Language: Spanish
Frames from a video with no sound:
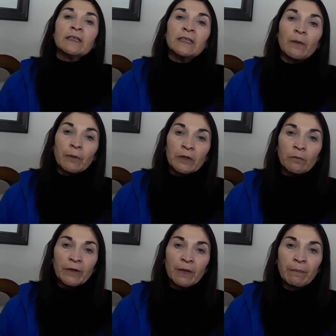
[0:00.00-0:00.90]

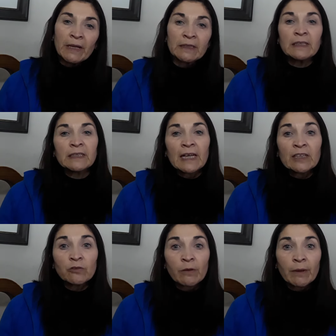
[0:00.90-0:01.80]
Napoleón Bonaparte instala
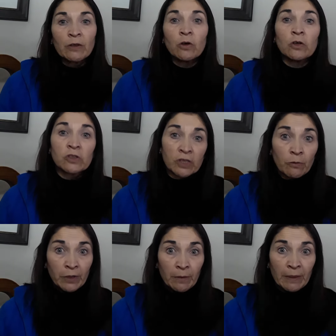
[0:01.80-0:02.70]
a su hermano José
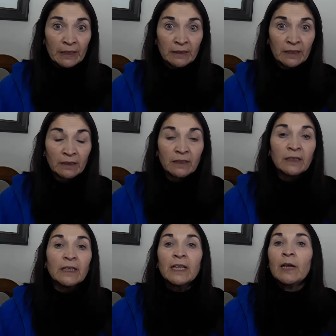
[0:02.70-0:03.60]
Bonaparte.
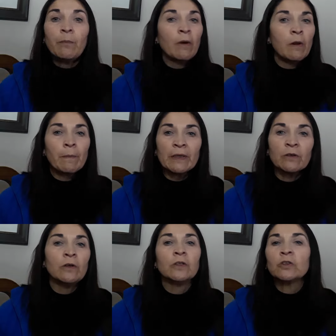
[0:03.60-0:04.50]
El pueblo
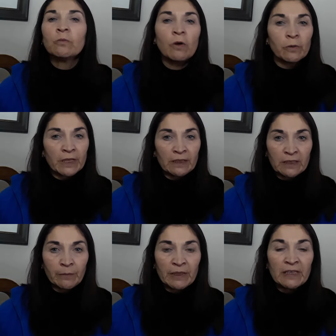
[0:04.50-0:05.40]
español no tomó bien
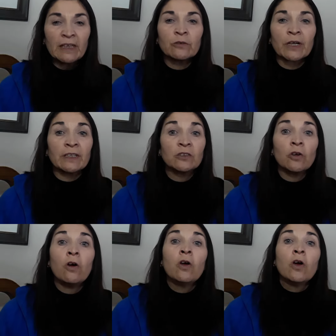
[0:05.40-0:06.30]
esta medida y
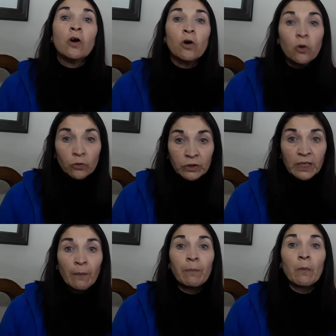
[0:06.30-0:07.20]
organizó
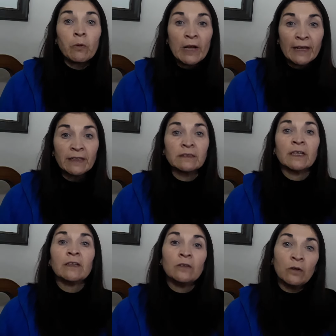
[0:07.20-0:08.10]
juntas populares
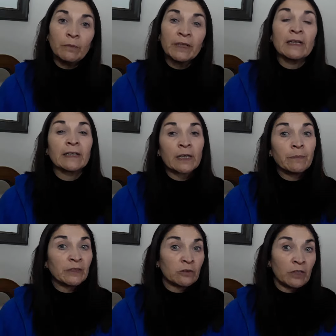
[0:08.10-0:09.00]
en nombre del rey
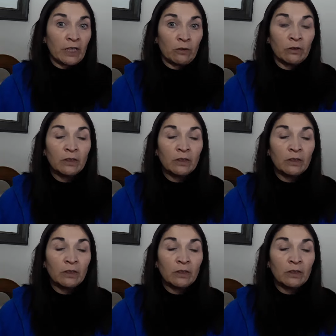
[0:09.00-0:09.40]
prisionero.